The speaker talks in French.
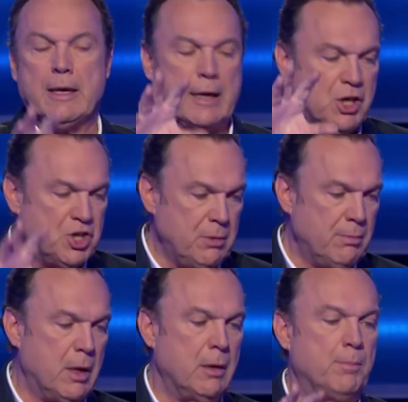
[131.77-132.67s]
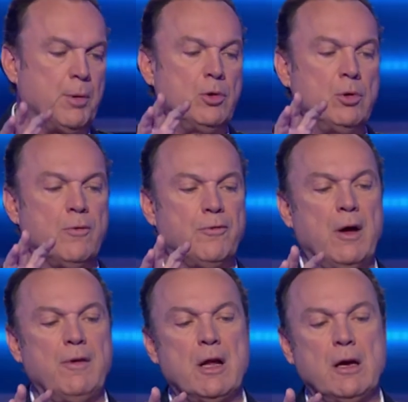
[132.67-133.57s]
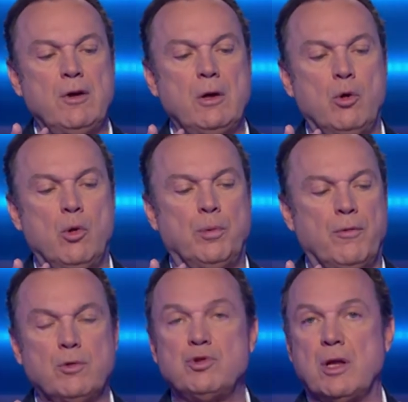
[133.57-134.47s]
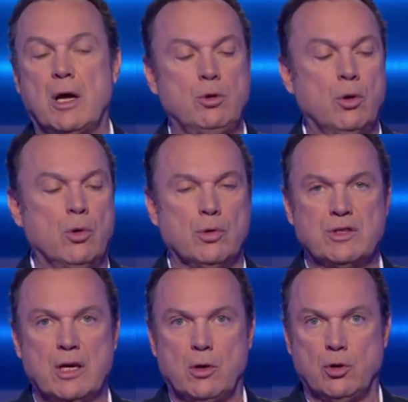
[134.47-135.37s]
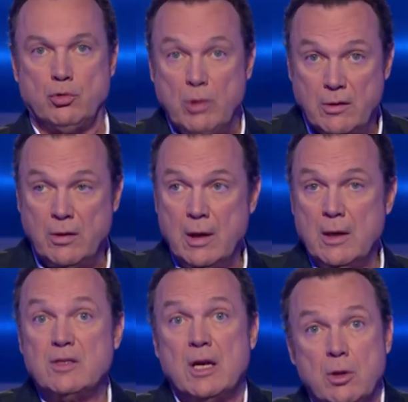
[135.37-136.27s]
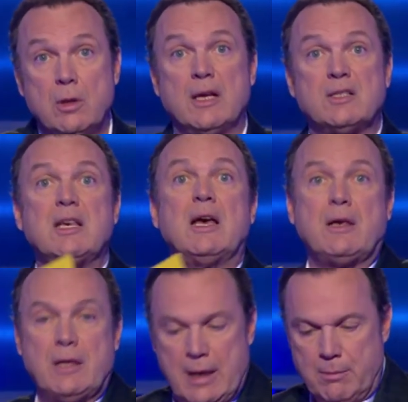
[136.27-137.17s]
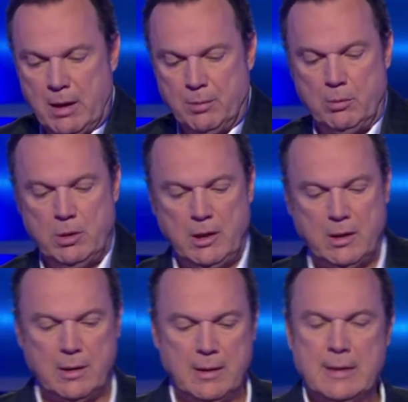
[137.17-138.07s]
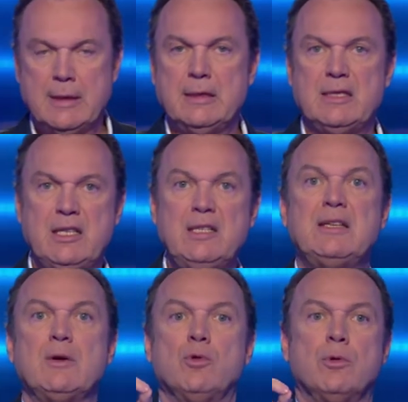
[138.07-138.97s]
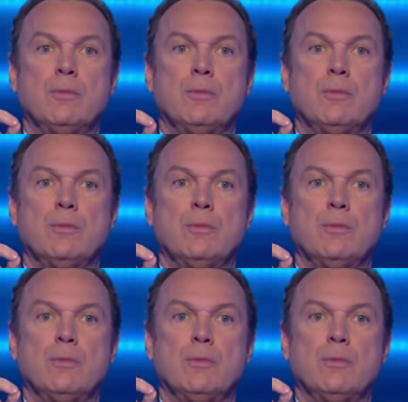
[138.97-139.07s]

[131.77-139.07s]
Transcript: Régime prenant fin avec l'arrivée au pouvoir du général de Gaulle en 58, ça donne la cinquième République, 6-0.